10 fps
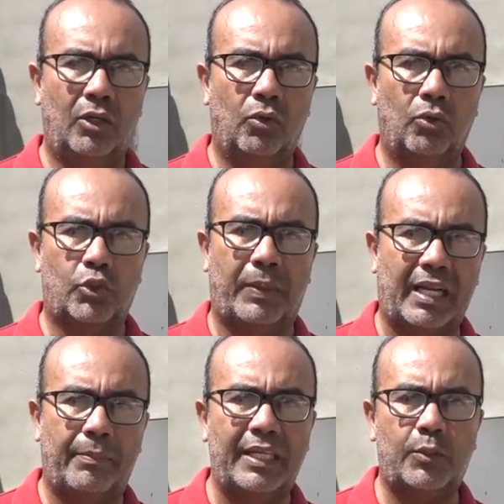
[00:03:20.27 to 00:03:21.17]
os
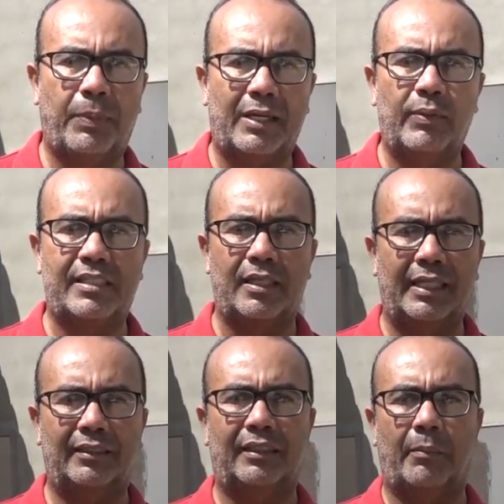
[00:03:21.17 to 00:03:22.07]
parabéns para o
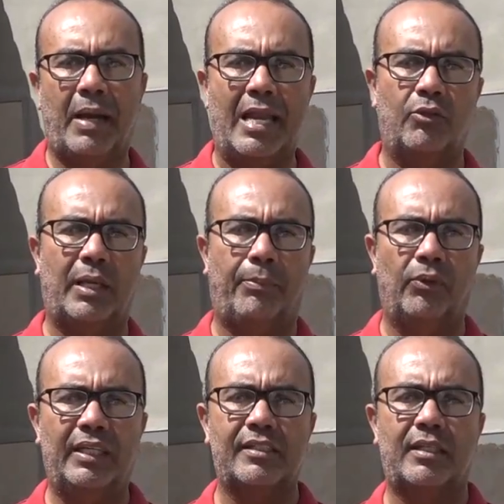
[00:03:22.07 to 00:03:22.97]
excelente trabalho da
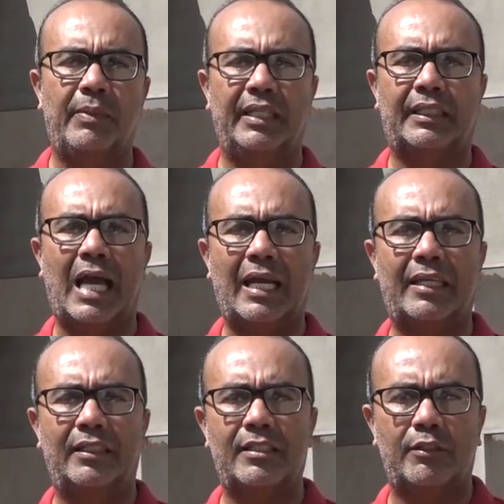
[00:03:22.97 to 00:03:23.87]
Polícia Militar
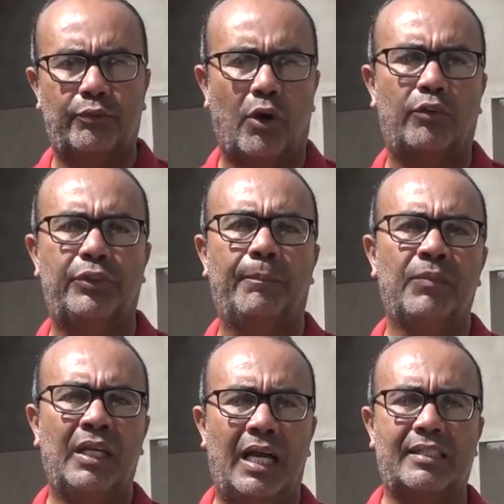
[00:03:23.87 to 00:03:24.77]
que desenvolve
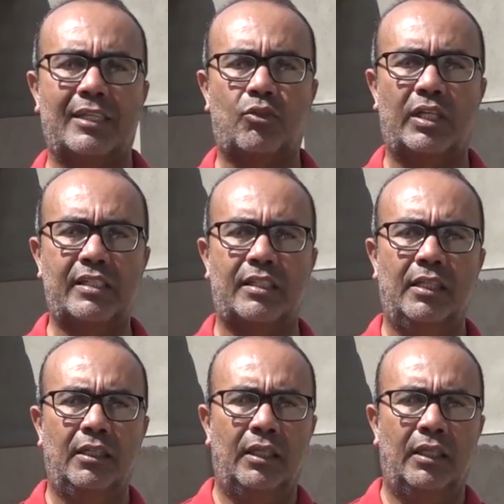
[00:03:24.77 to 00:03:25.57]
as ações